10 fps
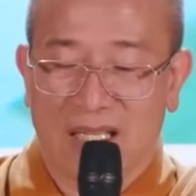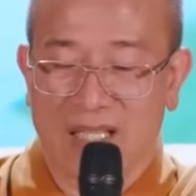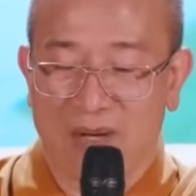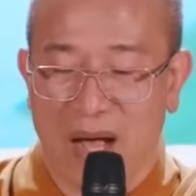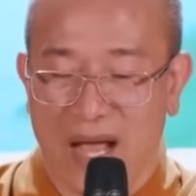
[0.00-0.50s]

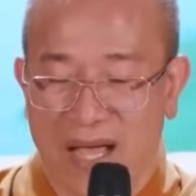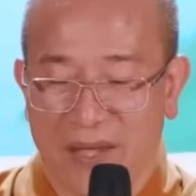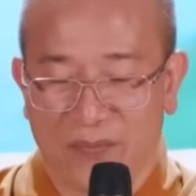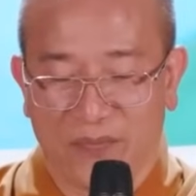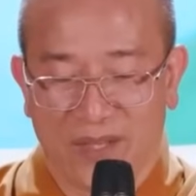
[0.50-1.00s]
Cái thứ
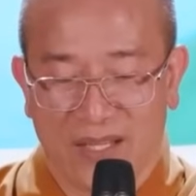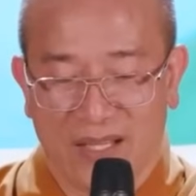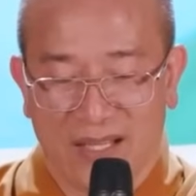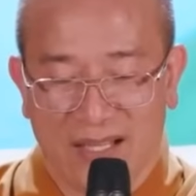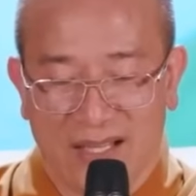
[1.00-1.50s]
ba
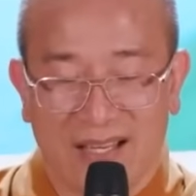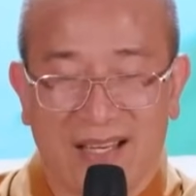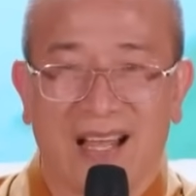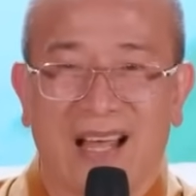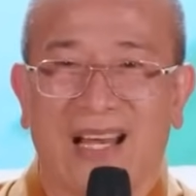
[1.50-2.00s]

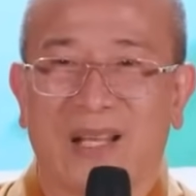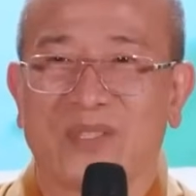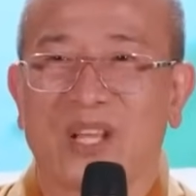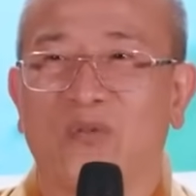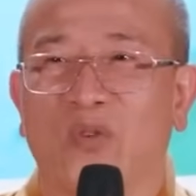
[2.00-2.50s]
là
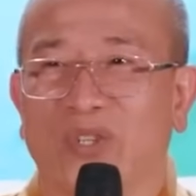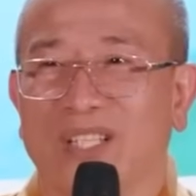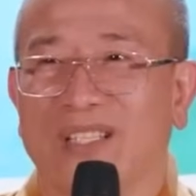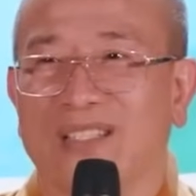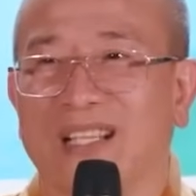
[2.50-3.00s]
làm sao phụ
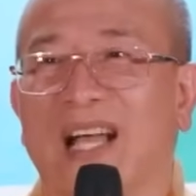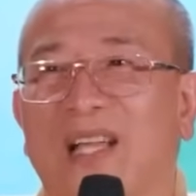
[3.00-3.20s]
nữ được